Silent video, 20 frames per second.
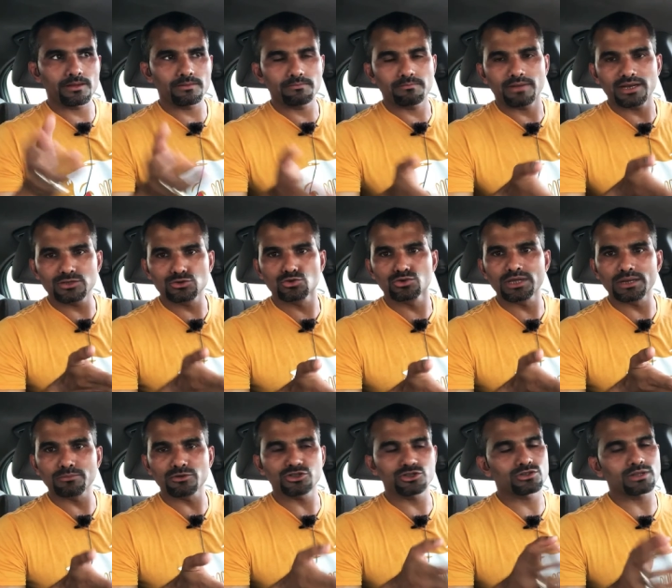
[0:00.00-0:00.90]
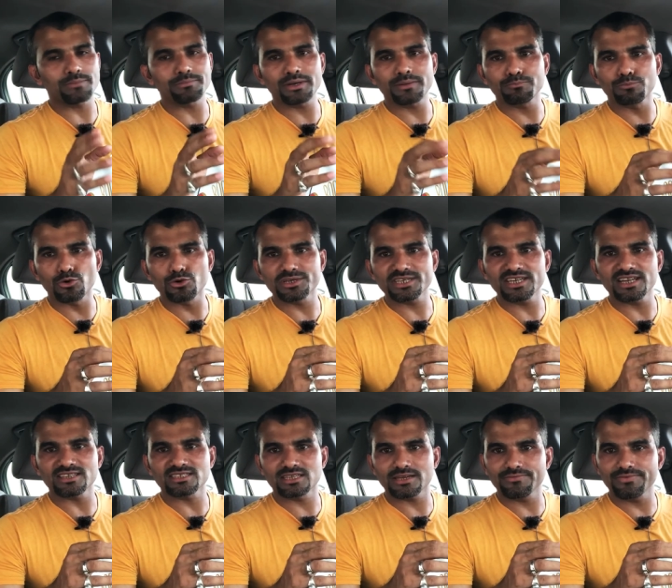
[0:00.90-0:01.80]
মানে দুধের মধ্যে তো আপনার প্রোটিন
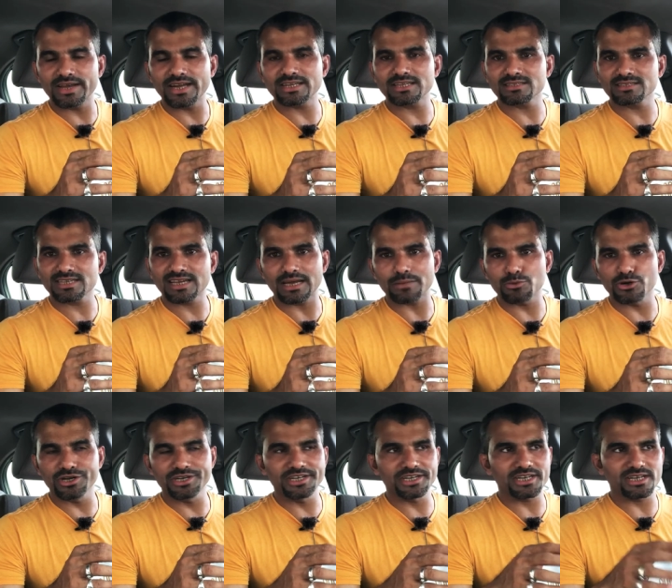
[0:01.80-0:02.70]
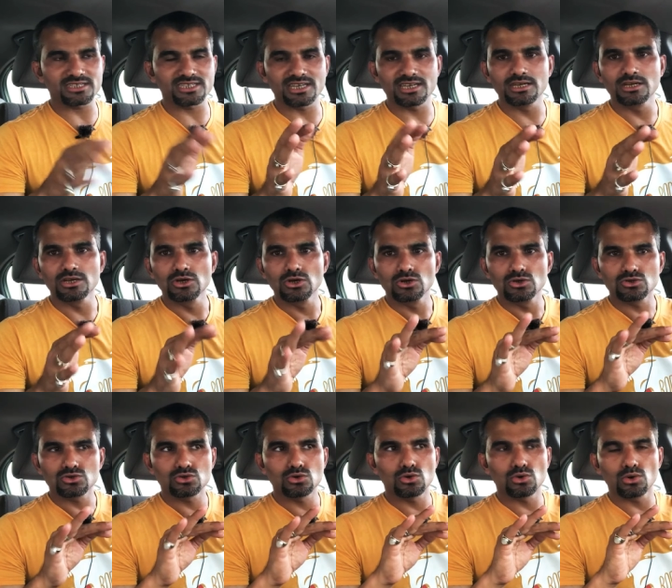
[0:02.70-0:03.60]
আছে ফ্যাট আছে কার্বোহাইড্রেট আছে
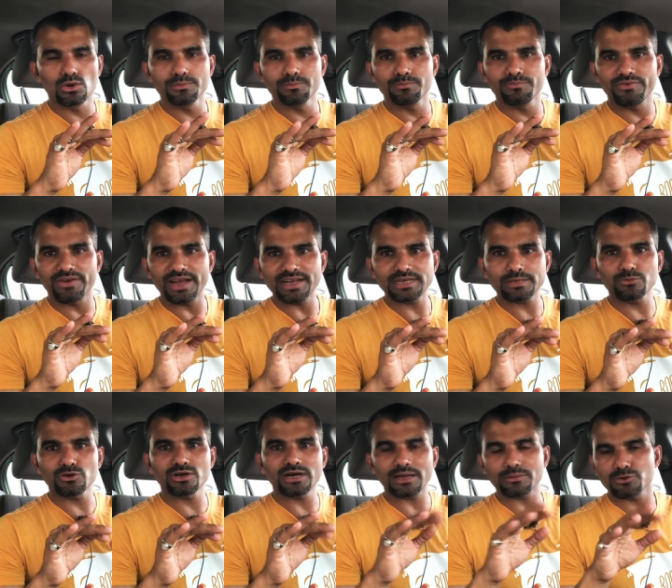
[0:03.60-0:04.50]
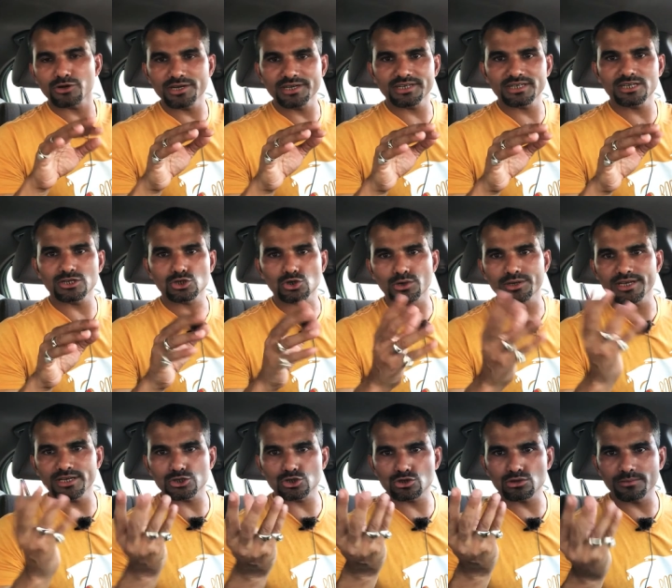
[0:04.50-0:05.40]
তো ওই ফ্যাট এবং কার্বোহাইড্রেটকে সরিয়ে
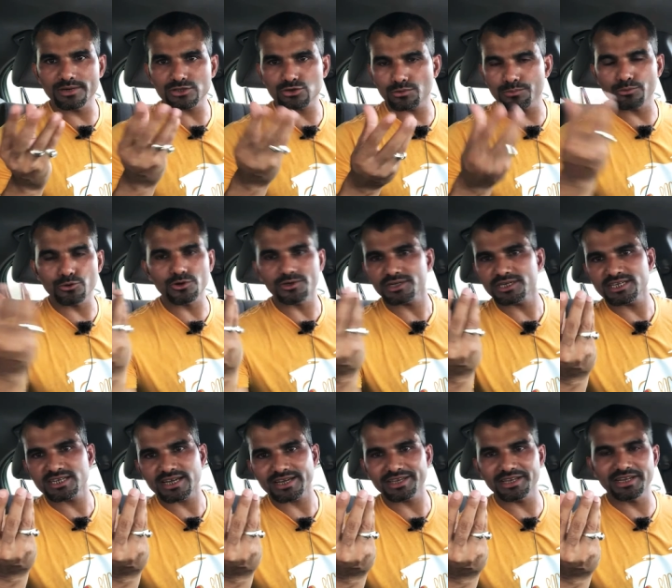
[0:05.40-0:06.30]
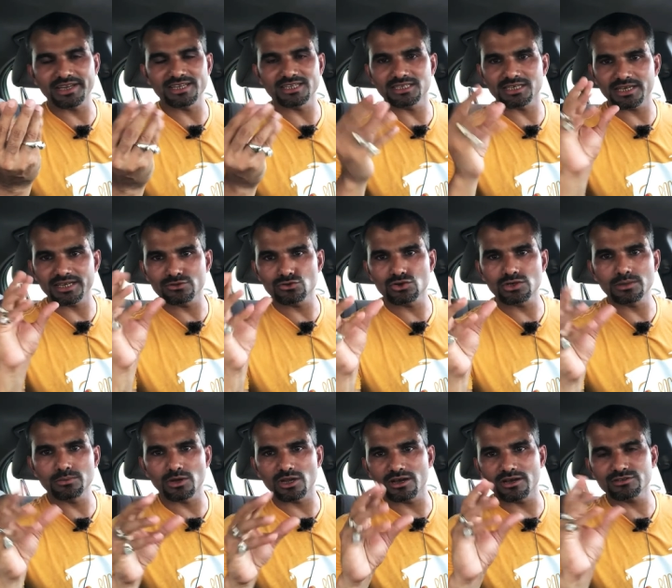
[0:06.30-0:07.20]
শুধুমাত্র প্রোটিনটাকে রেখেছে এই জন্যই
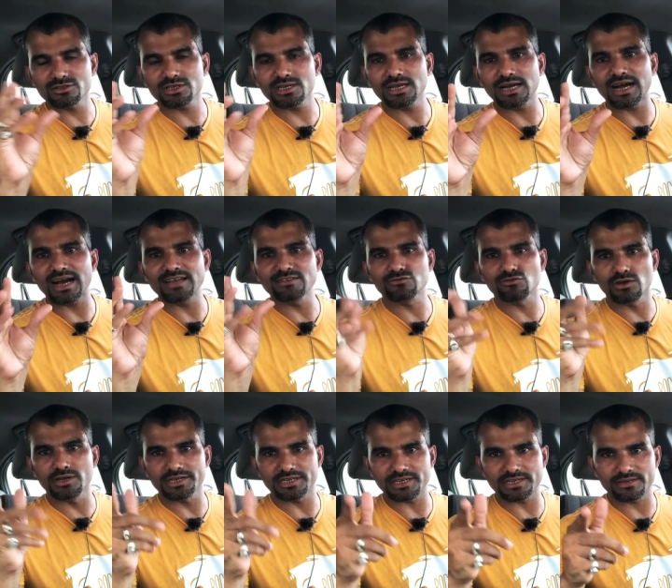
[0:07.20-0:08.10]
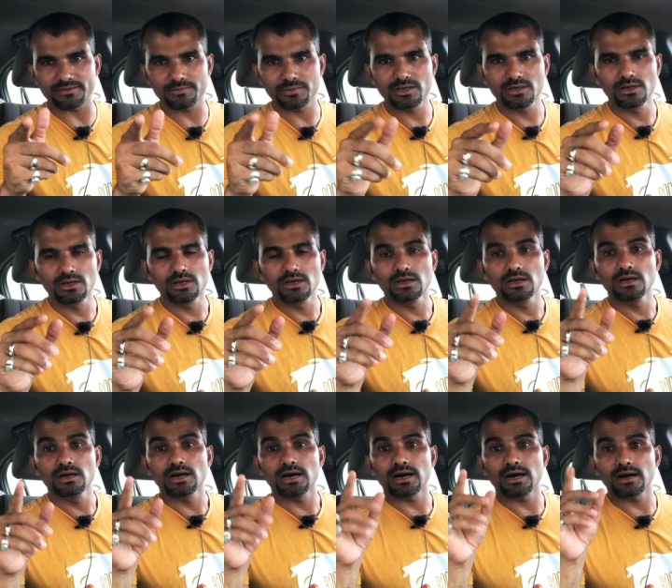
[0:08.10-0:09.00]
বলা হয়েছে আইসোলেটেড
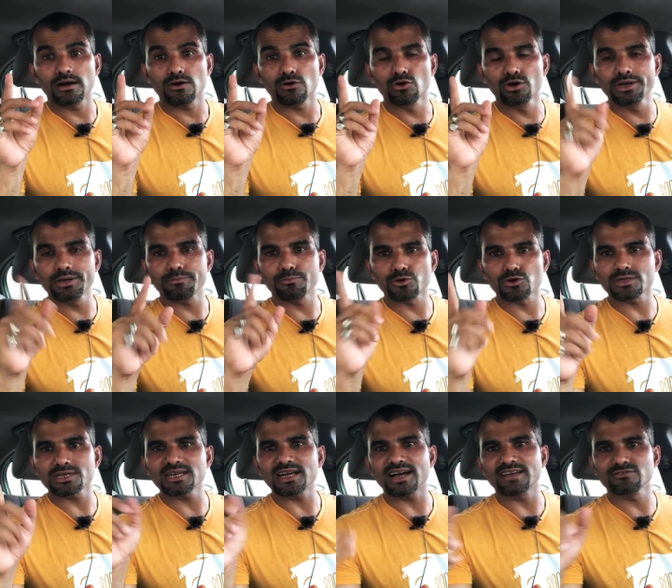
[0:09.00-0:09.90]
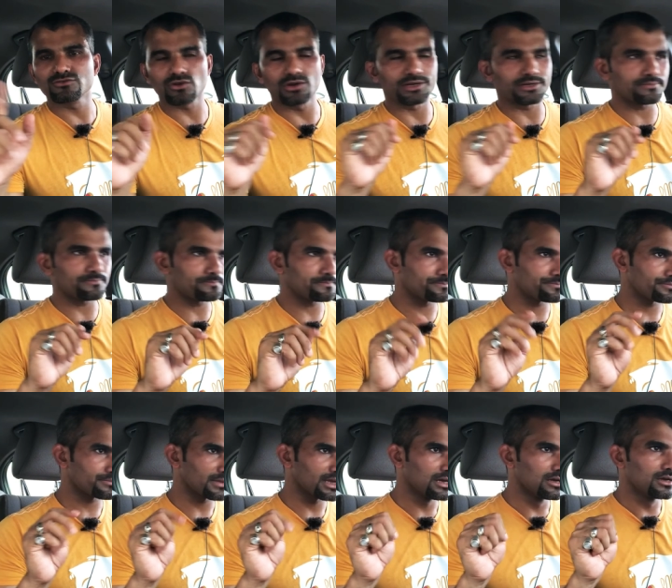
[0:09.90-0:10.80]
হয়ে প্রোটিন আইসোলেট
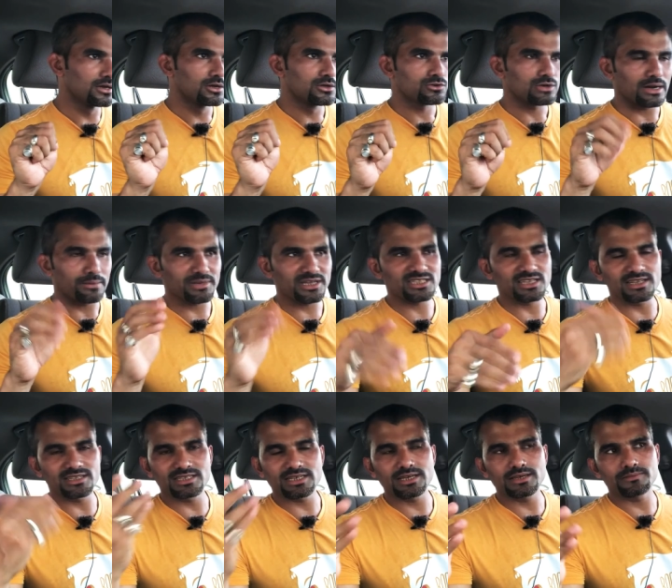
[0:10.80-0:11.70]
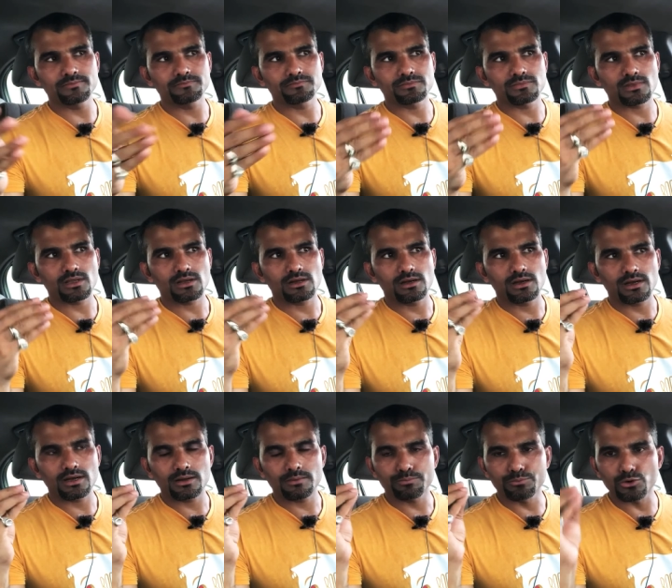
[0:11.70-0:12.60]
তো আমরা জানি যে
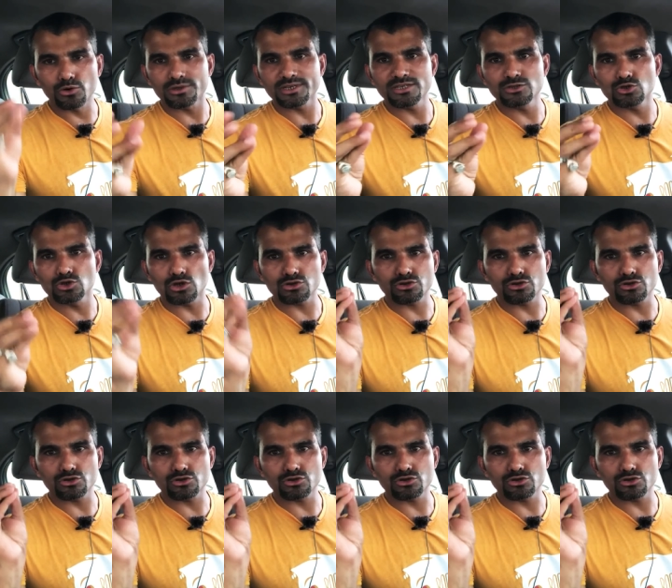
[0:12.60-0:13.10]
প্রোটিন যত